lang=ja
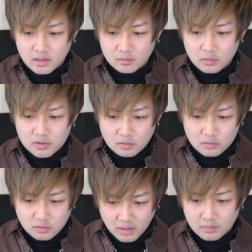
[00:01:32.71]
あの、星
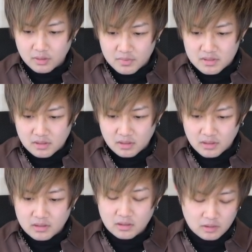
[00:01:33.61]
6状態もありますから、
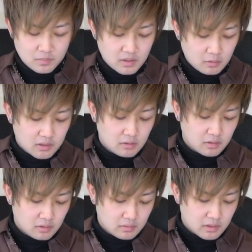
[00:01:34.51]
1.2%。よかった
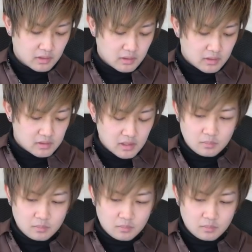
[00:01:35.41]
よかったよかった。